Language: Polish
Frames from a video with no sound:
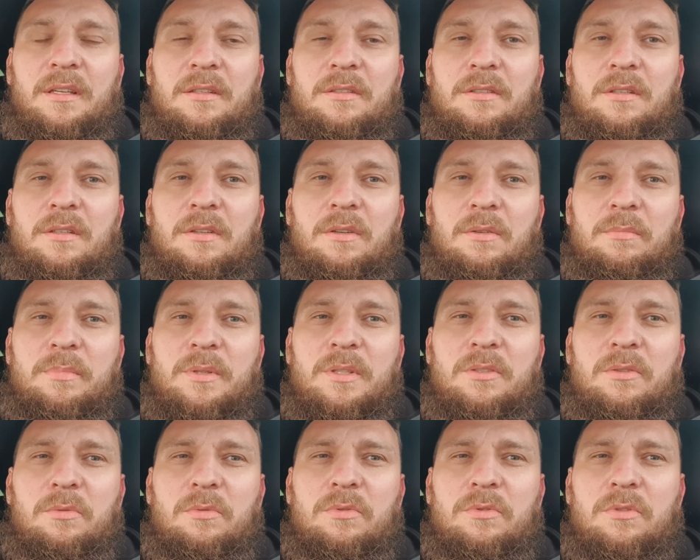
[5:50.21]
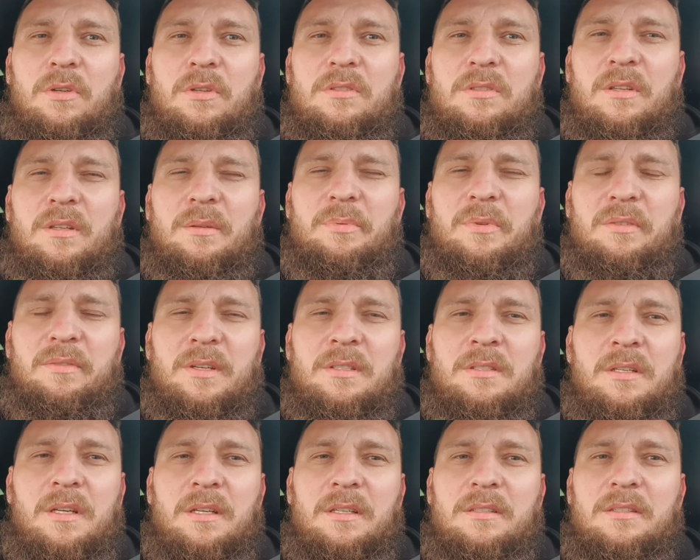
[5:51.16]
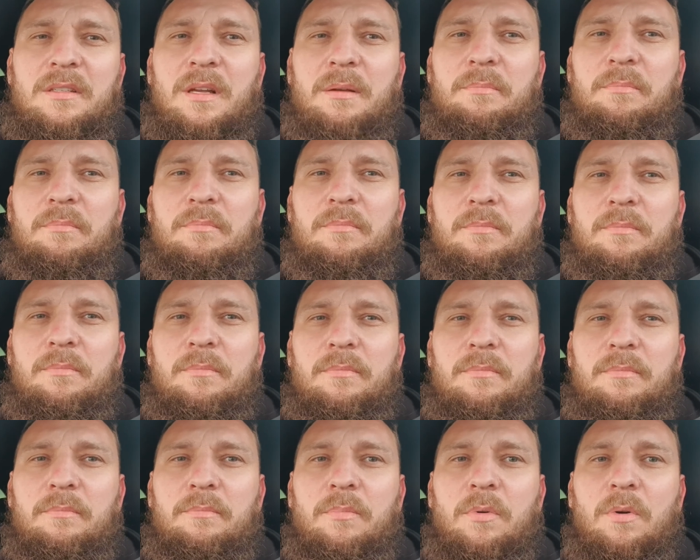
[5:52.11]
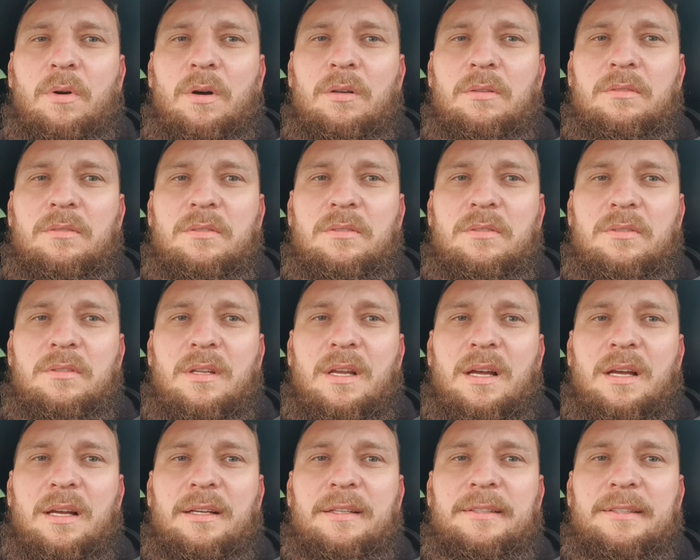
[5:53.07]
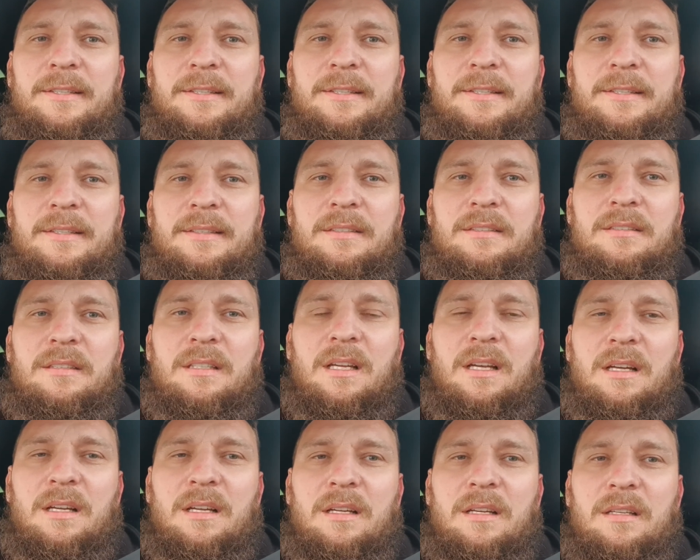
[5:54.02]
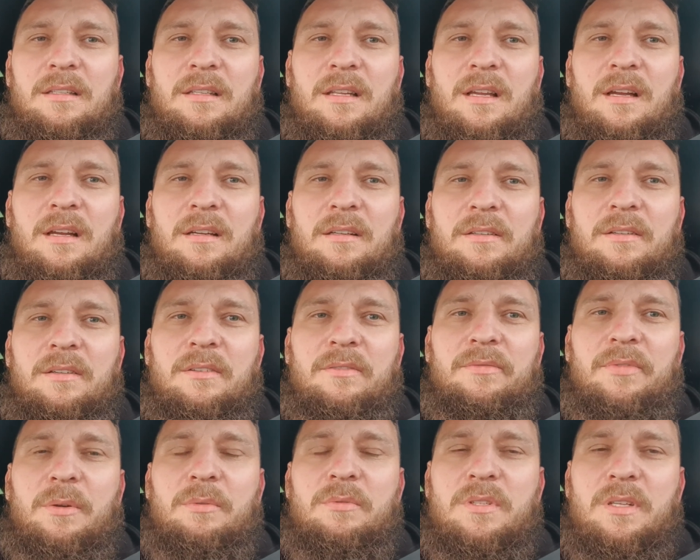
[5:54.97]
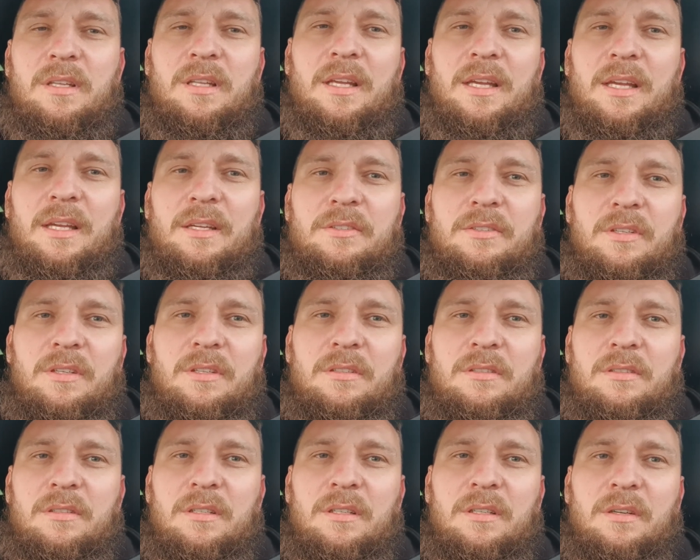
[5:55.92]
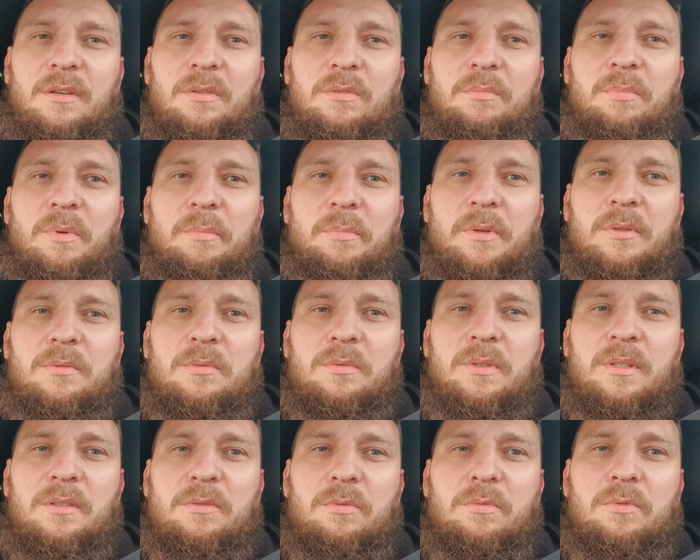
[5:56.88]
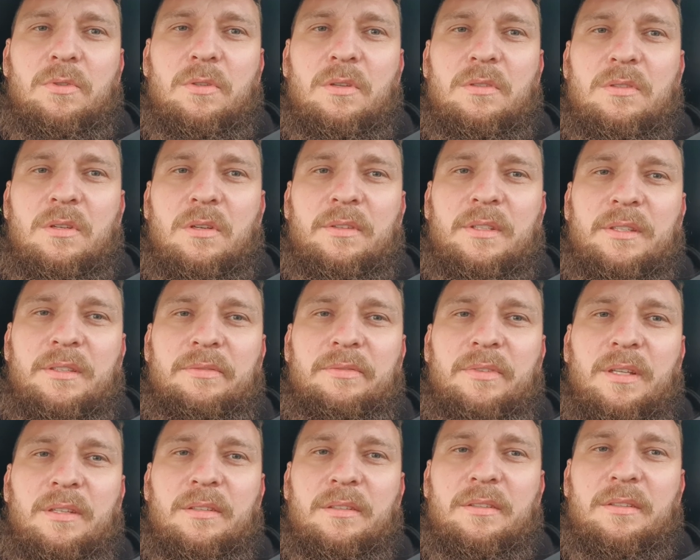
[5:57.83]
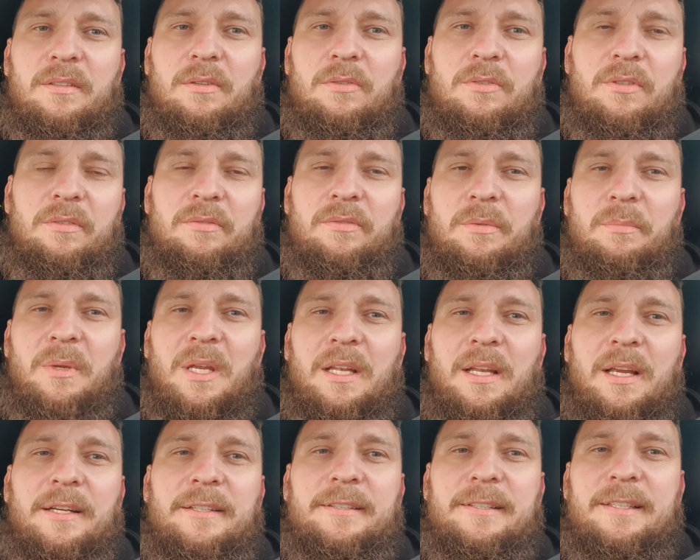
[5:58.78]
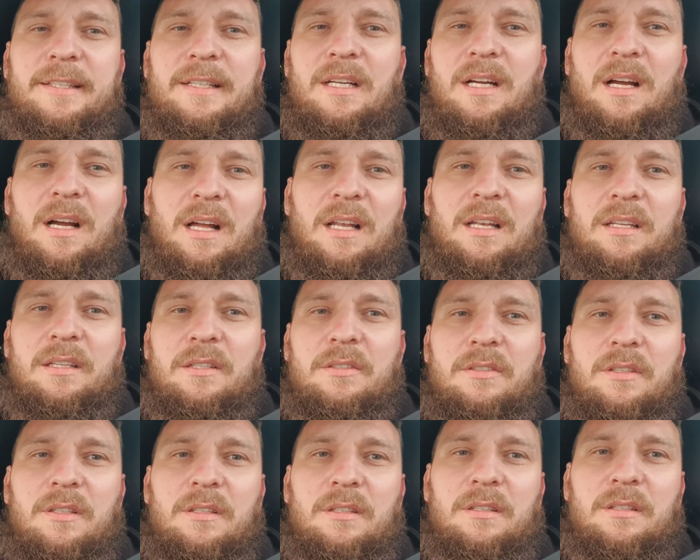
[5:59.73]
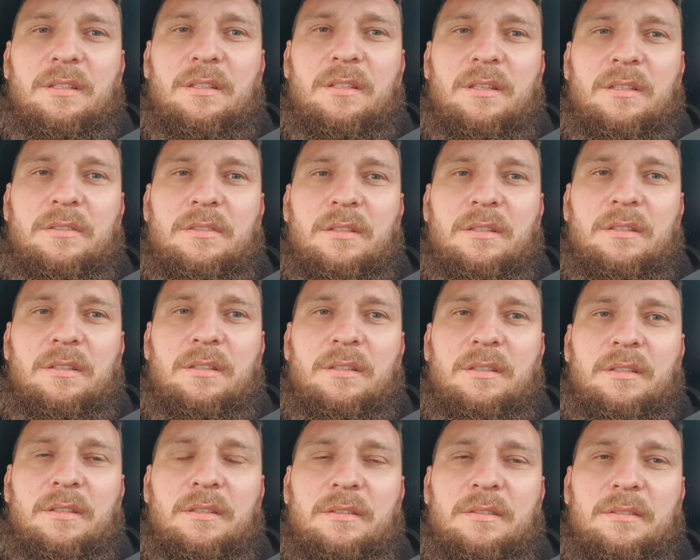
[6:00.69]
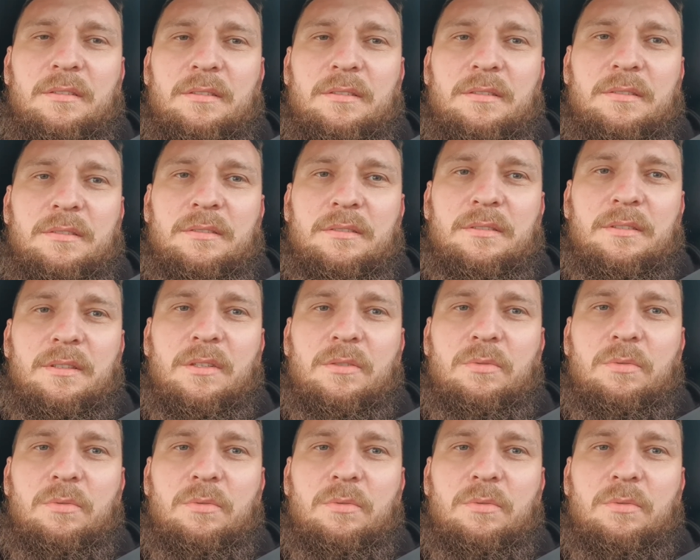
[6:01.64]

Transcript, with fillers: Jeżeli on będzie uszkodzony, przeważnie jest tam błąd na, na, na VCDS-ie, że on po prostu jest uszkodzony i wtedy go się wymienia, ale jeżeli, jeżeli e, jest